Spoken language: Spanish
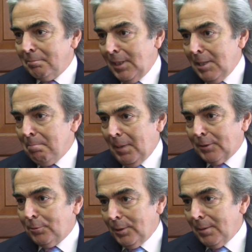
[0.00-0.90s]
El
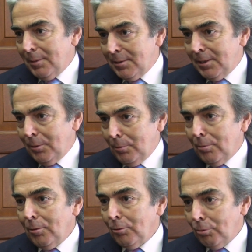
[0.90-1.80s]
impacto de haber sido
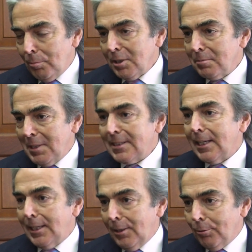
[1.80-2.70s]
uno de los hombres más
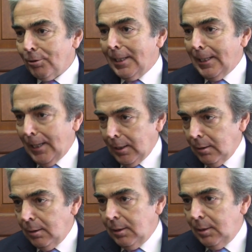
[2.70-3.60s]
queridos en Irán,
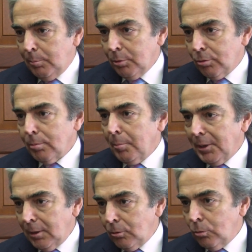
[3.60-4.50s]
pues
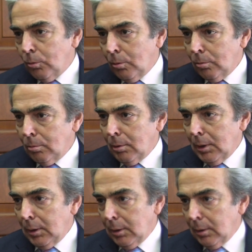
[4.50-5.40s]
obviamente tuvo una
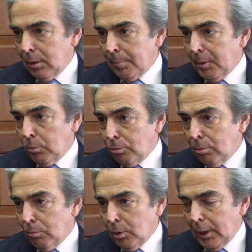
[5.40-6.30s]
eh,
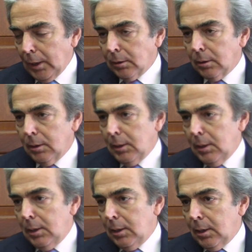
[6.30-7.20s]
repercusión muy grande.
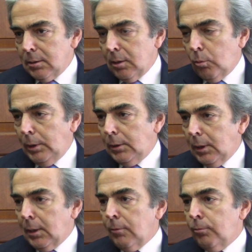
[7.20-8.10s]
Haz de
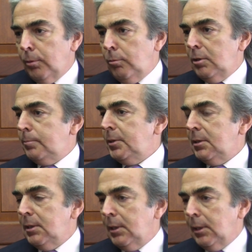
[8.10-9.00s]
cuenta que fue una
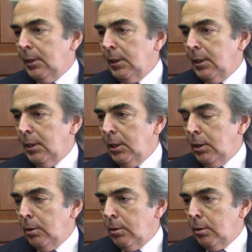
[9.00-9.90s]
especie de
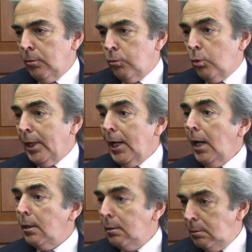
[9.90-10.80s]
eh,
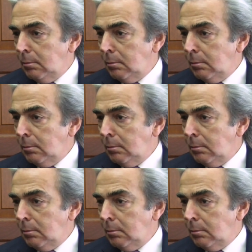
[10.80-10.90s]
funeral